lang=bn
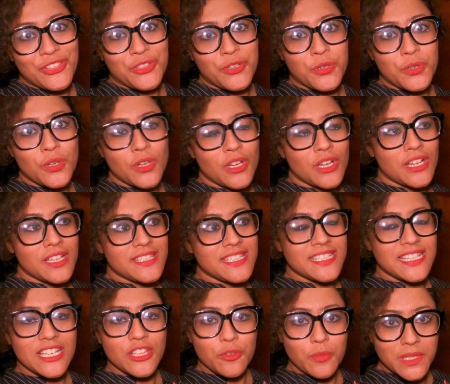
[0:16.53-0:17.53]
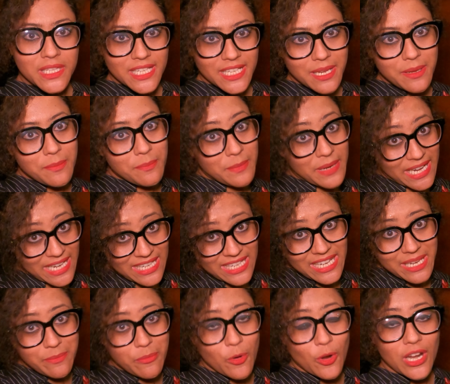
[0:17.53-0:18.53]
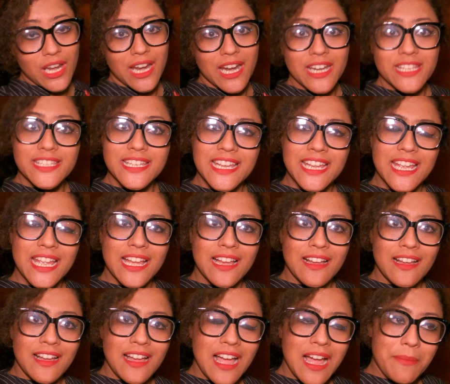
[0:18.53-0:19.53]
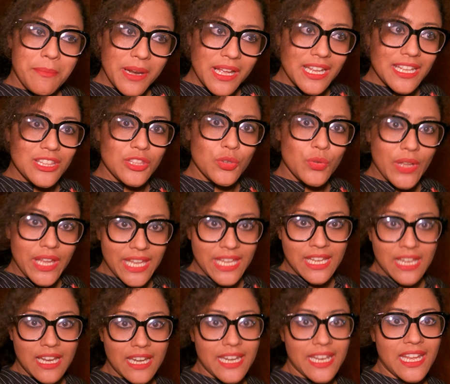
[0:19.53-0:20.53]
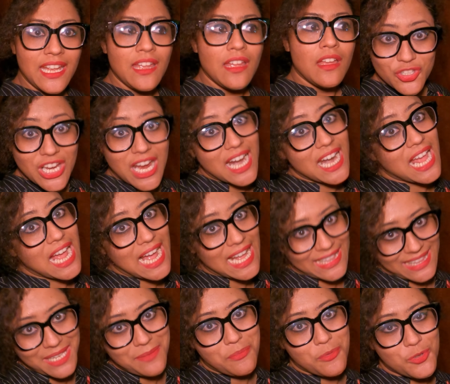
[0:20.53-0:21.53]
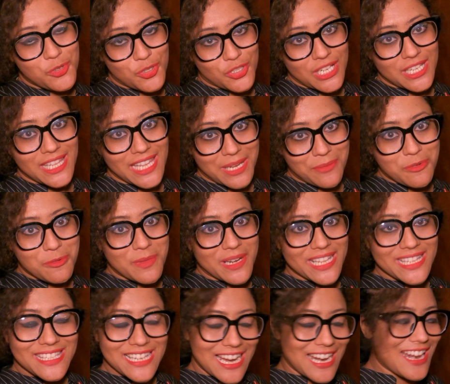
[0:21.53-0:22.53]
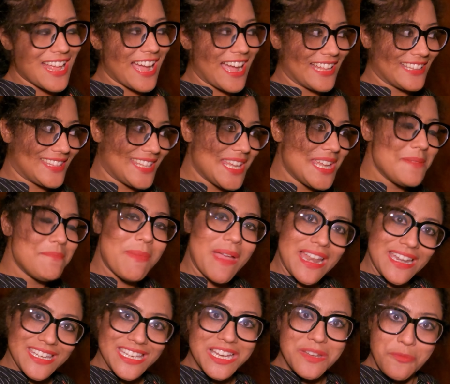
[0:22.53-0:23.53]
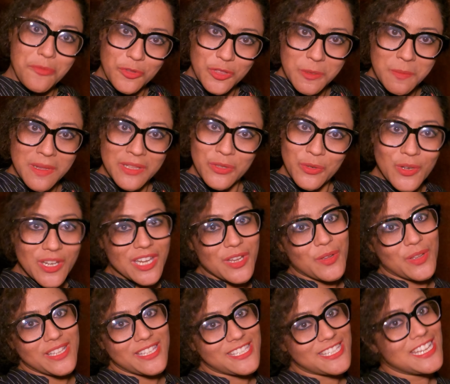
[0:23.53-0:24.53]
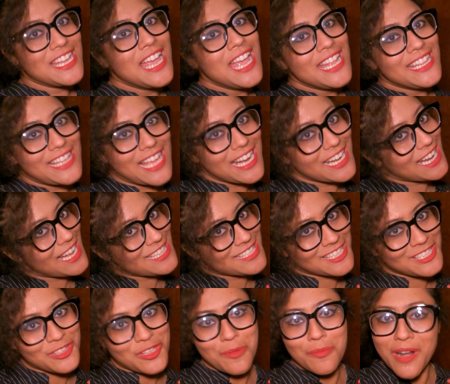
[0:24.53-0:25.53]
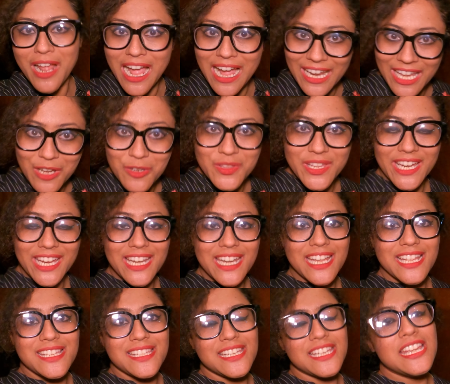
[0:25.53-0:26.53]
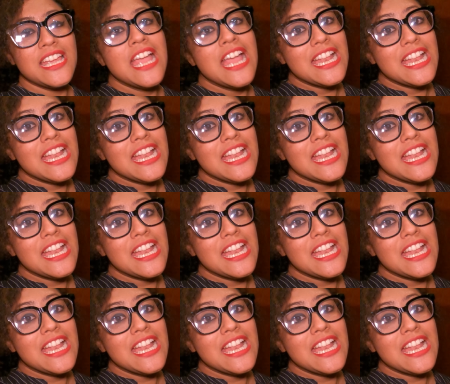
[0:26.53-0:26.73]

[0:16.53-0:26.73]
তো যেটা তোমাদেরকে মেইনলি বলার যে আমরা কিন্তু এইখানে যার হাতে পুজোটা দেখবো মানে যার হাতে এই প্যান্ডেল প্রতিমা তৈরি হয়েছে তার কাজ কিন্তু আমরা আগেও দেখে নিয়েছি